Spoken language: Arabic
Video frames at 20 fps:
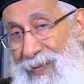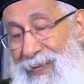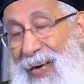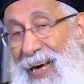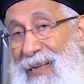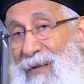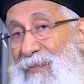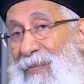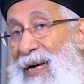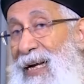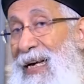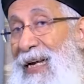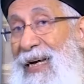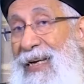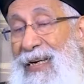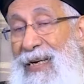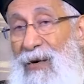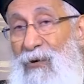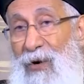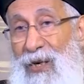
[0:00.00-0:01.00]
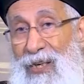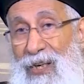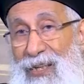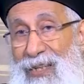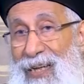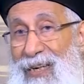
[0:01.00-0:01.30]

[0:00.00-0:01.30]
ساعة ما قالها لنا وإحنا